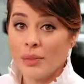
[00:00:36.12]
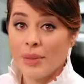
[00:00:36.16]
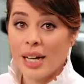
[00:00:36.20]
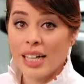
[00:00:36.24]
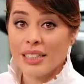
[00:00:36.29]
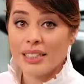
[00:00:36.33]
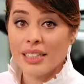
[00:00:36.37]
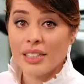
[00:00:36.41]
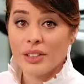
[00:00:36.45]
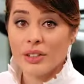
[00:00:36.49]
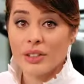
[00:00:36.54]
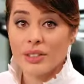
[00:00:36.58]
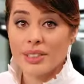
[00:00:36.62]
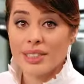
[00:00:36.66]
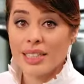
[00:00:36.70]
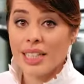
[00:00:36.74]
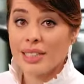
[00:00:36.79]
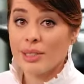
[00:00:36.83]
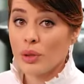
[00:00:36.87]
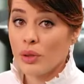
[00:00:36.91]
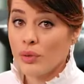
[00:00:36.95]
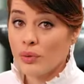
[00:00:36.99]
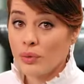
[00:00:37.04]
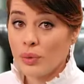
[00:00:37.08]
climatico se
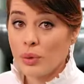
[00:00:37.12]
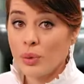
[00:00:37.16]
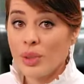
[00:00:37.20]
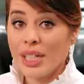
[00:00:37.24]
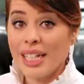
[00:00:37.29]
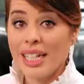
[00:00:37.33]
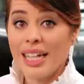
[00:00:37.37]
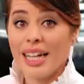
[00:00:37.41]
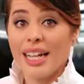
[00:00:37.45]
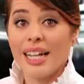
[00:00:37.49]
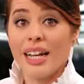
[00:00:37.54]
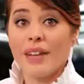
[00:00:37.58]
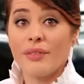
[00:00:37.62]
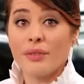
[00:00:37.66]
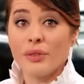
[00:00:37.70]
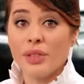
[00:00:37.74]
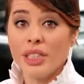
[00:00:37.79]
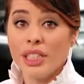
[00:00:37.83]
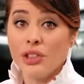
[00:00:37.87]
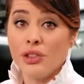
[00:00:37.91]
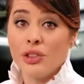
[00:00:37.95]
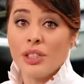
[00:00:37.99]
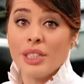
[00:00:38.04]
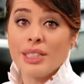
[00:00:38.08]
i solfuri e la
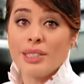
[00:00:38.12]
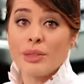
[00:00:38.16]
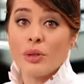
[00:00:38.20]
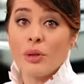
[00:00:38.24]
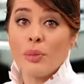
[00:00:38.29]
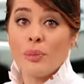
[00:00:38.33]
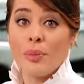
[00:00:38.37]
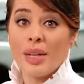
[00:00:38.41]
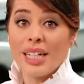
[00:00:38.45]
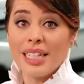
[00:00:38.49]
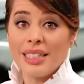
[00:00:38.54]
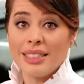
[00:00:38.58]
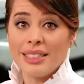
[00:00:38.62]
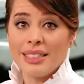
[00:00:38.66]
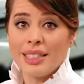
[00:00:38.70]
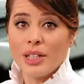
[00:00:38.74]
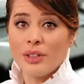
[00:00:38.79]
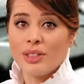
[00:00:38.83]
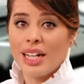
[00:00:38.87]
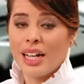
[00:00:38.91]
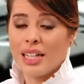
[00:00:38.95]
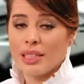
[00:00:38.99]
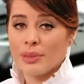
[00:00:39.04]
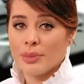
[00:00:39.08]
fuliggine
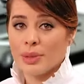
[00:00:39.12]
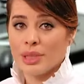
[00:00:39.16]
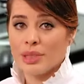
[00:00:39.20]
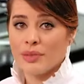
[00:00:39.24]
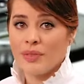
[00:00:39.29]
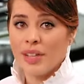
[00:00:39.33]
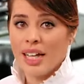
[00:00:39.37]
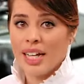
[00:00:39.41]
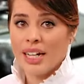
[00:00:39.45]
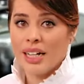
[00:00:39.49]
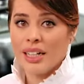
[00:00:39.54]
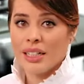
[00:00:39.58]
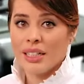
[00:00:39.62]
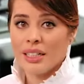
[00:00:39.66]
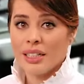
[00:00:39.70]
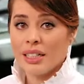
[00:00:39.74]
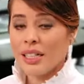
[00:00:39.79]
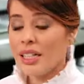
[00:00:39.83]
scomparissero dall'atmosfera.